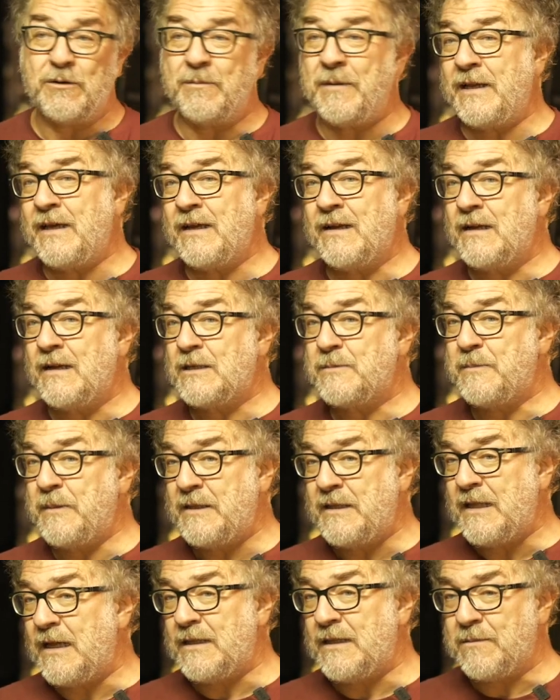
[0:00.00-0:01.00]
in maniera
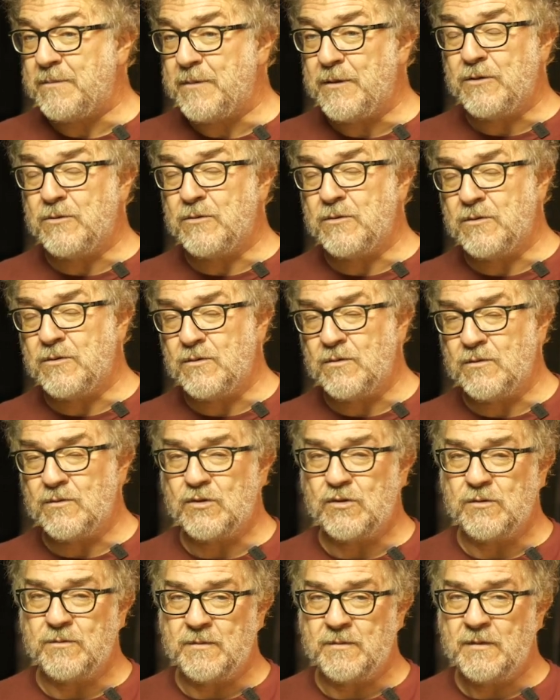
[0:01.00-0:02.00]
inaspettata,
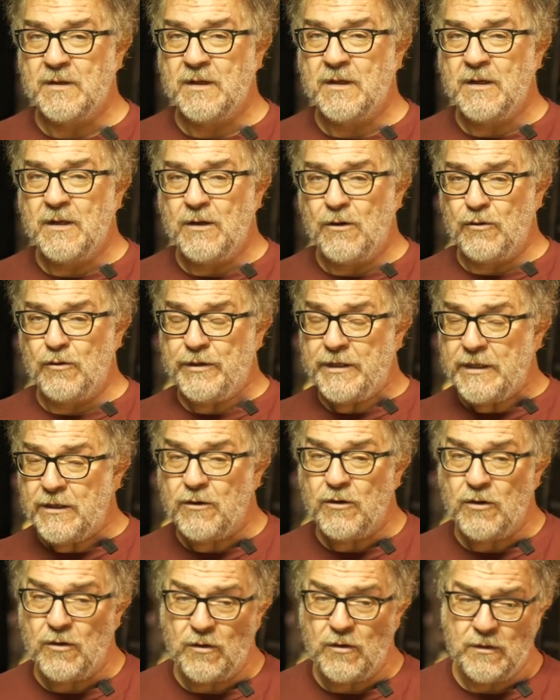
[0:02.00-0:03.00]
son, lo
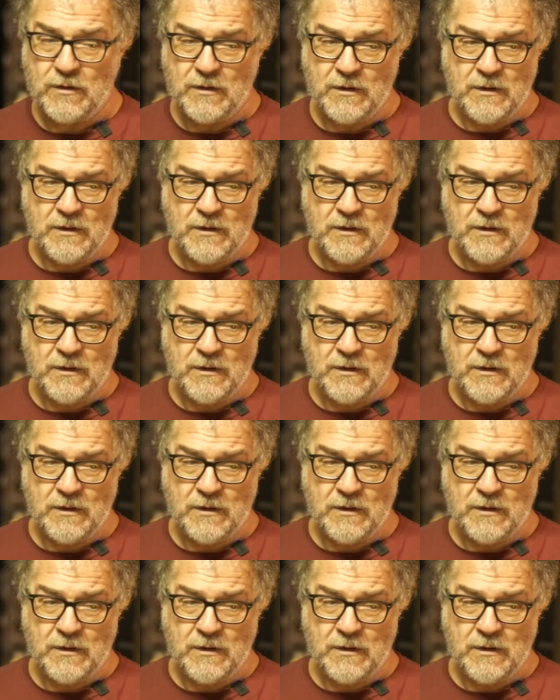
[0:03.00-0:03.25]
dico